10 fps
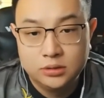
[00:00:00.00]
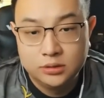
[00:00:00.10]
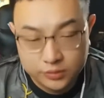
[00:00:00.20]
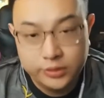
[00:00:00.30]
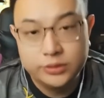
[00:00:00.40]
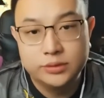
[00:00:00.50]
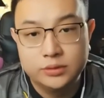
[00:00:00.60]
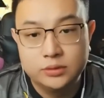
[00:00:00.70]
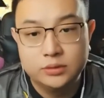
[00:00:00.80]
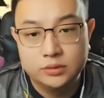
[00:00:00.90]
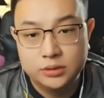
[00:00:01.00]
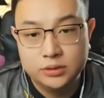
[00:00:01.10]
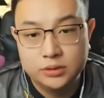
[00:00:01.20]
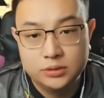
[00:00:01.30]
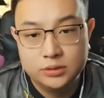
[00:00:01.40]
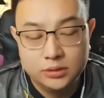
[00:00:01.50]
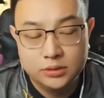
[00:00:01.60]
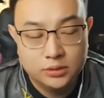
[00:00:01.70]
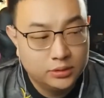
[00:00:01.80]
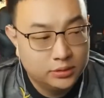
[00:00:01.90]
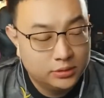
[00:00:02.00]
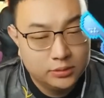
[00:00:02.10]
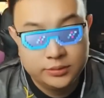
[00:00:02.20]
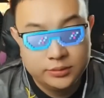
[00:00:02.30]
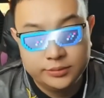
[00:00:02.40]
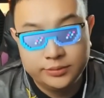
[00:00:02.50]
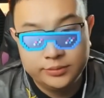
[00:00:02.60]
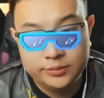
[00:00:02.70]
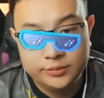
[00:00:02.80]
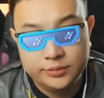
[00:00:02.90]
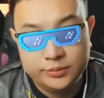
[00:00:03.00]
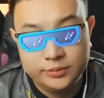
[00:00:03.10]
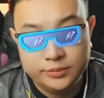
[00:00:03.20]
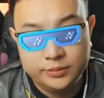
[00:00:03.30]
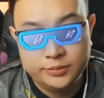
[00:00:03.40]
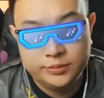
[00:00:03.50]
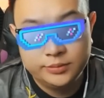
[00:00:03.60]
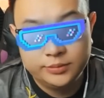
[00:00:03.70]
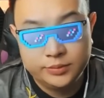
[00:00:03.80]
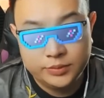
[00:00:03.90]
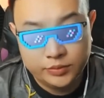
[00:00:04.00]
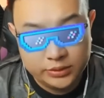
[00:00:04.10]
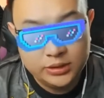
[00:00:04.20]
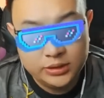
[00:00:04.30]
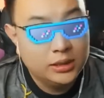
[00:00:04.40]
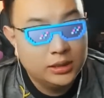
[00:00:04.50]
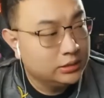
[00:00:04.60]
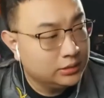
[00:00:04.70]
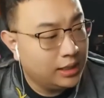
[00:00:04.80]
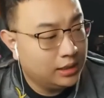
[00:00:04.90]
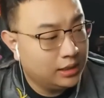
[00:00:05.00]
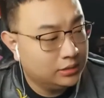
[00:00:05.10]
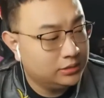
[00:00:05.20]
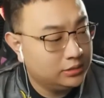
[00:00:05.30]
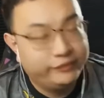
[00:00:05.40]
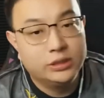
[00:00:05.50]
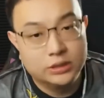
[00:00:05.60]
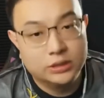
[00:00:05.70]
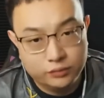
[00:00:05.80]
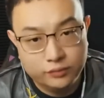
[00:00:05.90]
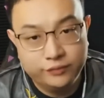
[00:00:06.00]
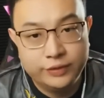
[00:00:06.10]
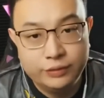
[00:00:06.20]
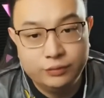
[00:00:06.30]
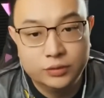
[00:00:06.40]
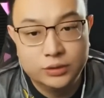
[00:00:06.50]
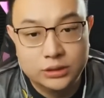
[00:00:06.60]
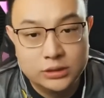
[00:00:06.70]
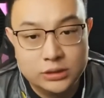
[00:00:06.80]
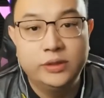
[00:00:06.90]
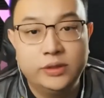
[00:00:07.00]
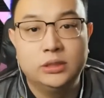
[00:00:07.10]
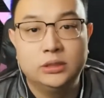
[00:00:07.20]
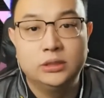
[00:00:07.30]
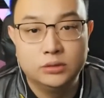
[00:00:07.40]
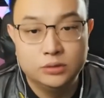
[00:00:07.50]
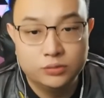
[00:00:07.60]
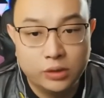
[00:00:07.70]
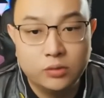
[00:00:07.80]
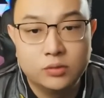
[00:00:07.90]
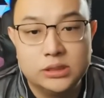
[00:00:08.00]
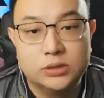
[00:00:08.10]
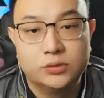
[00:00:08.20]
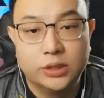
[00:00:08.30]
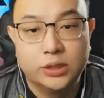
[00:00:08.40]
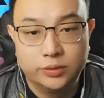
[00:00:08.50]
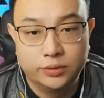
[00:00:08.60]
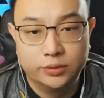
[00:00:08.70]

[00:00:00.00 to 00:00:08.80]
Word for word: 对，等下和老板挣一百块块钱，他分五十。对，大，大，大费挣分五十，小费你员工自己揣兜儿。